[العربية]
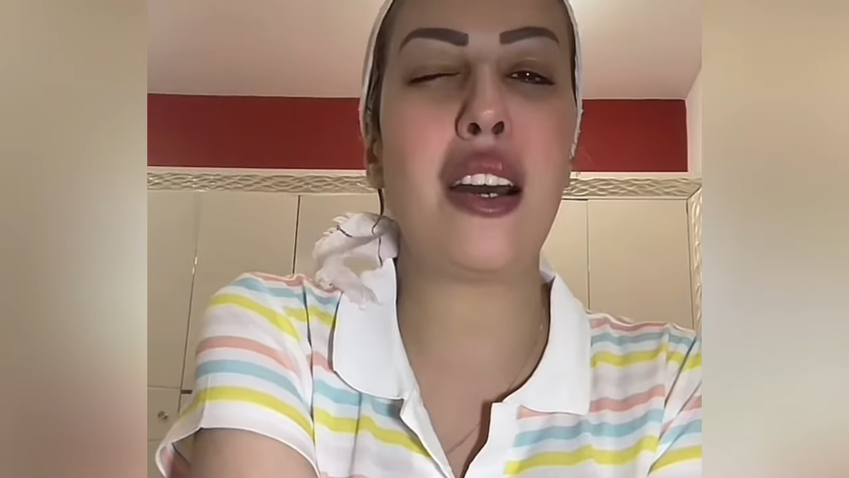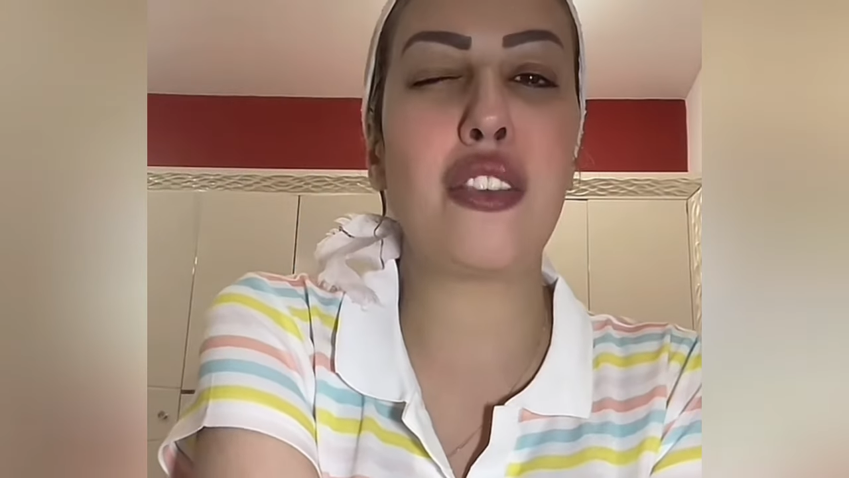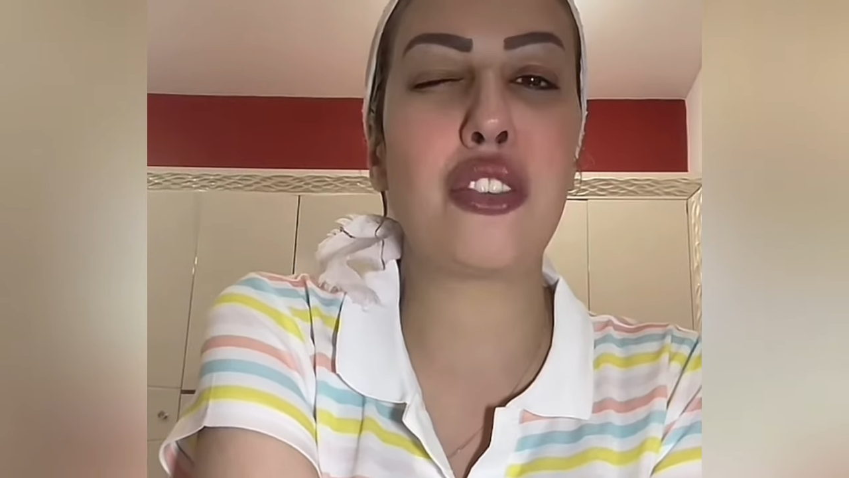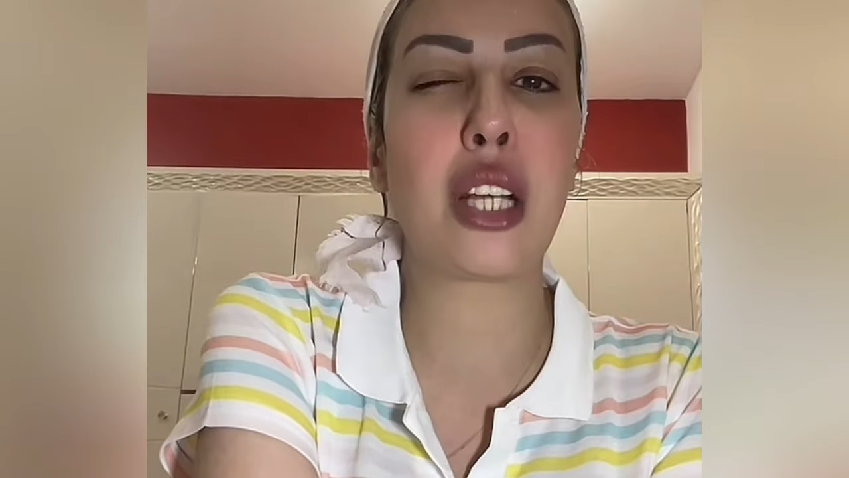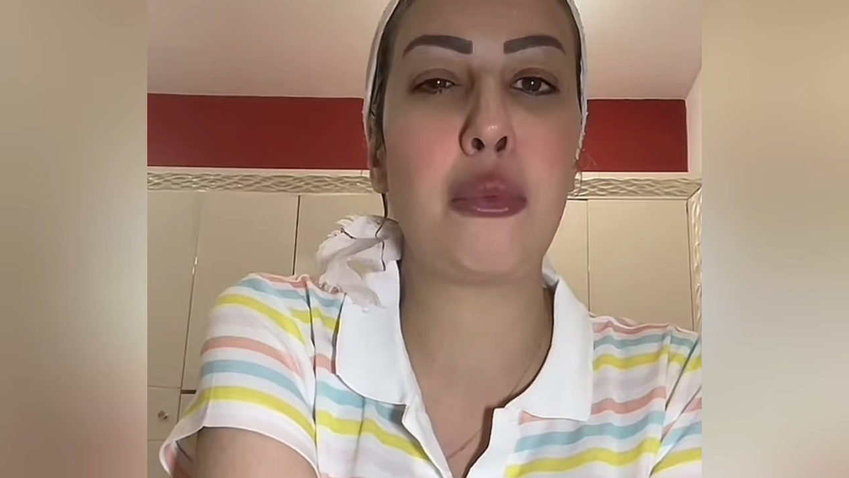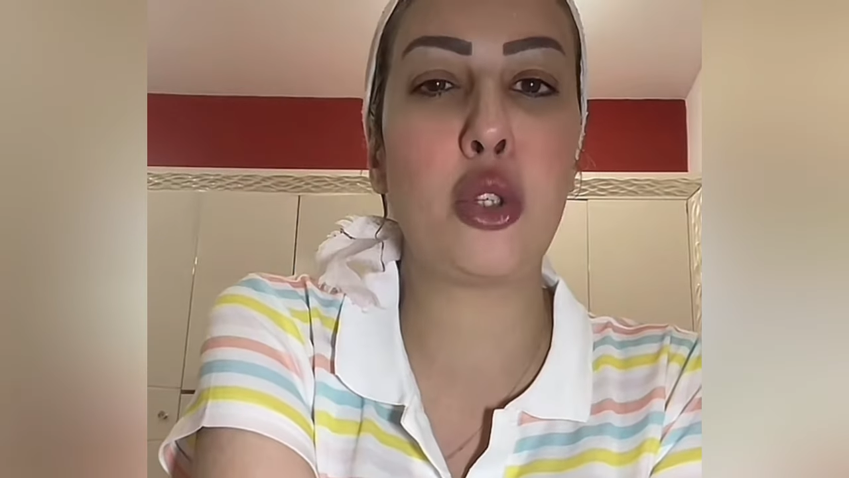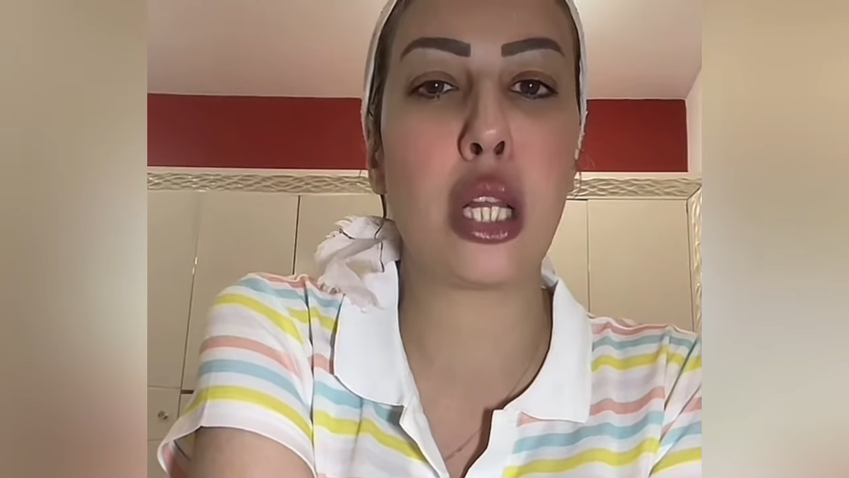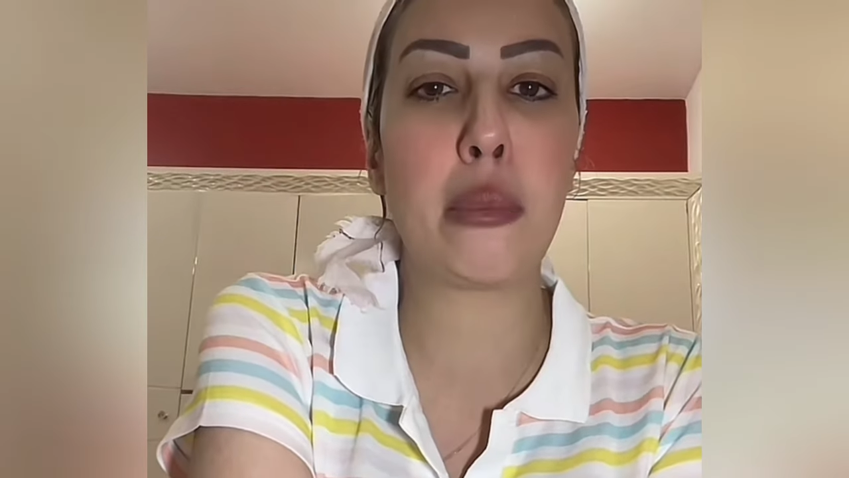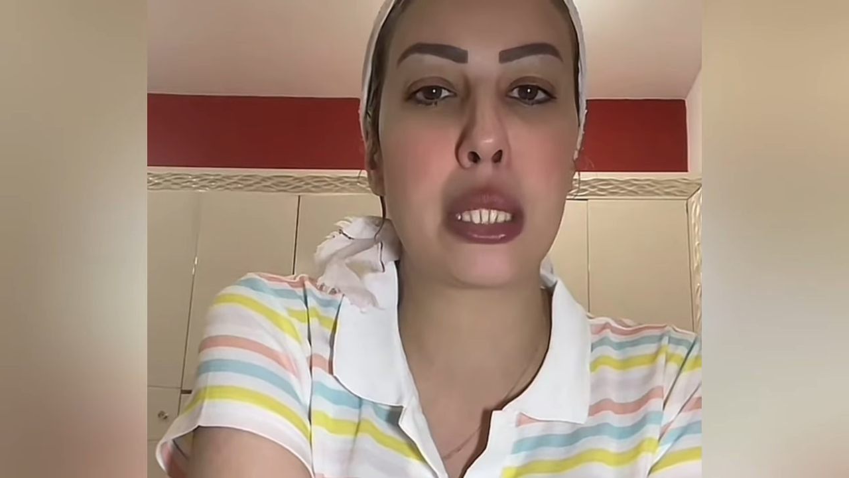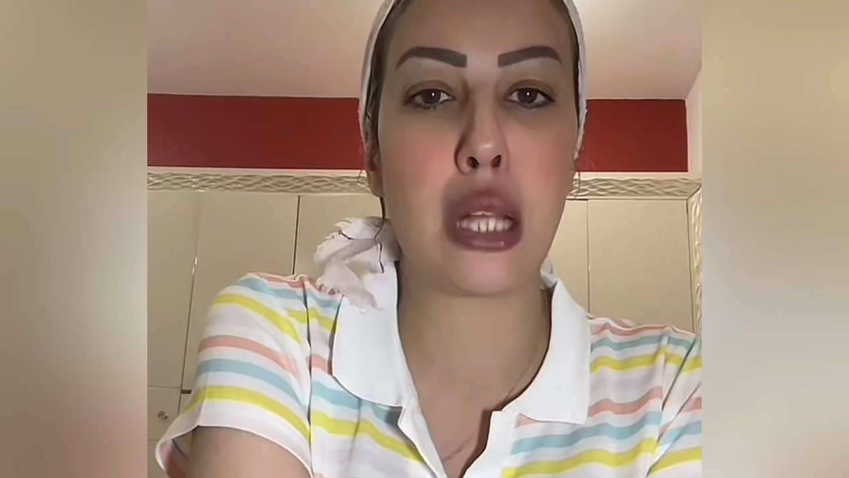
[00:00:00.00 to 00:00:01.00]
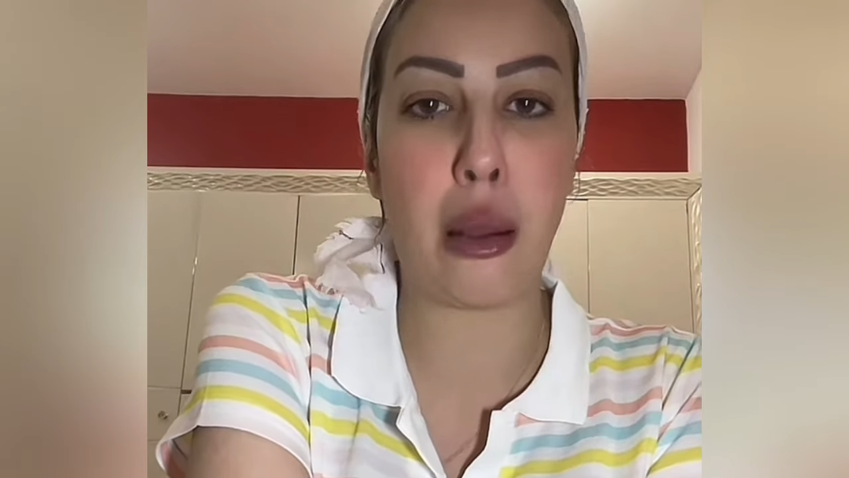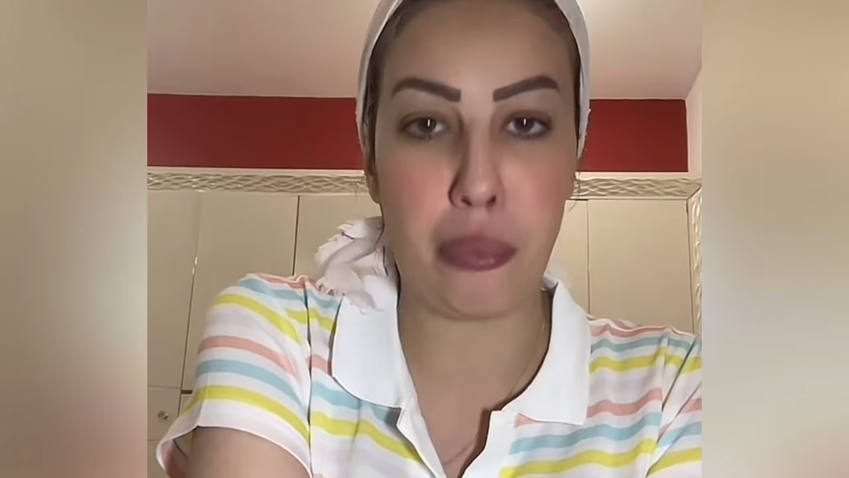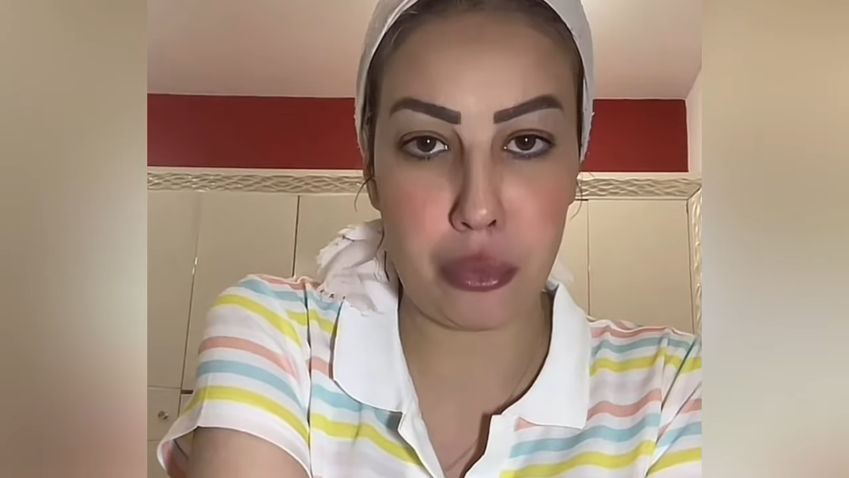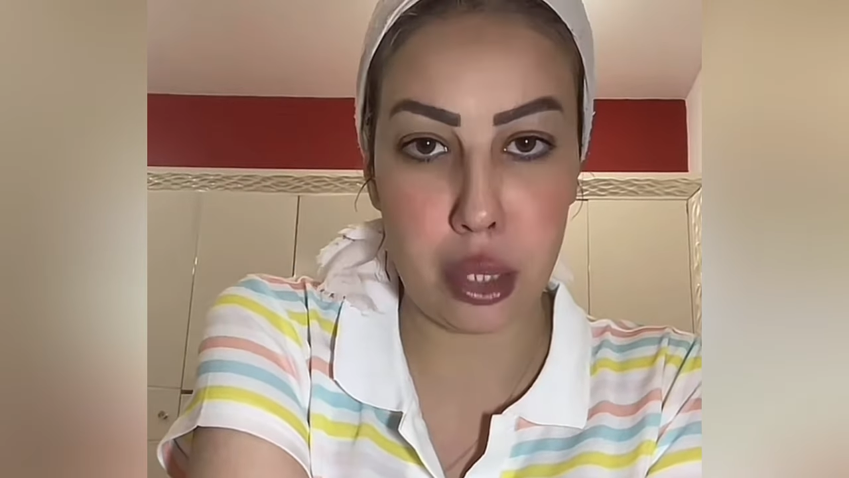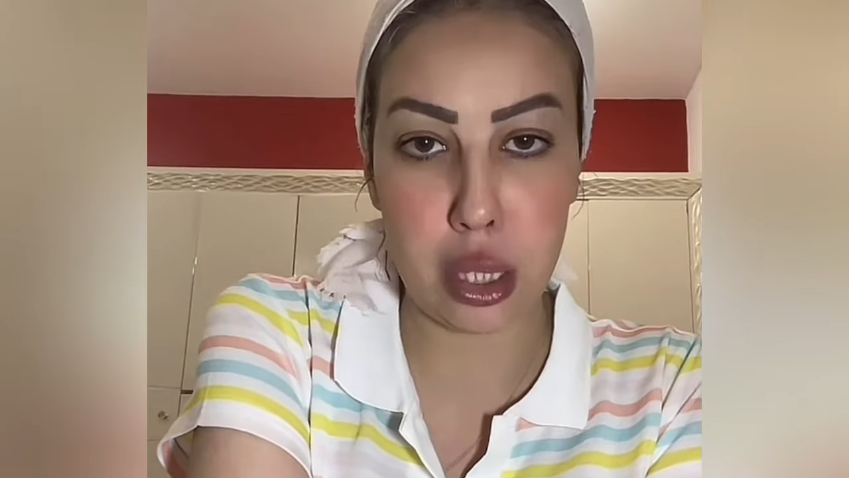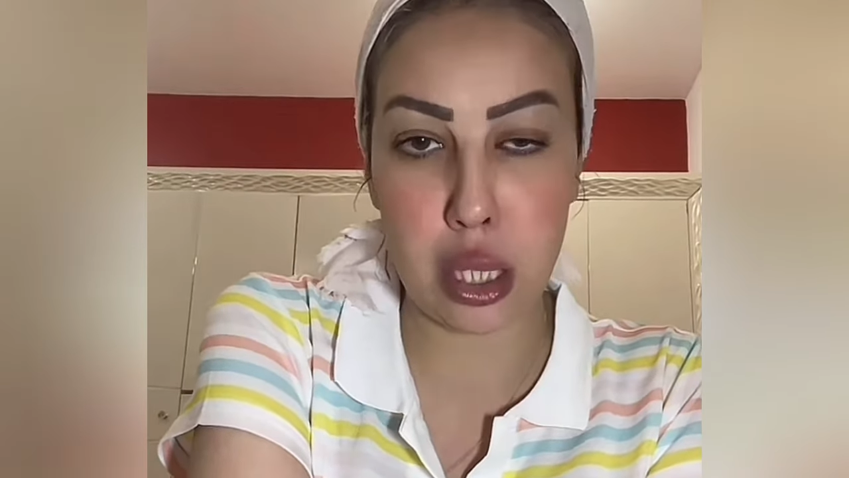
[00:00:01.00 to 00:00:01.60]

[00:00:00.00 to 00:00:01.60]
حارق في كاميون ديال البصله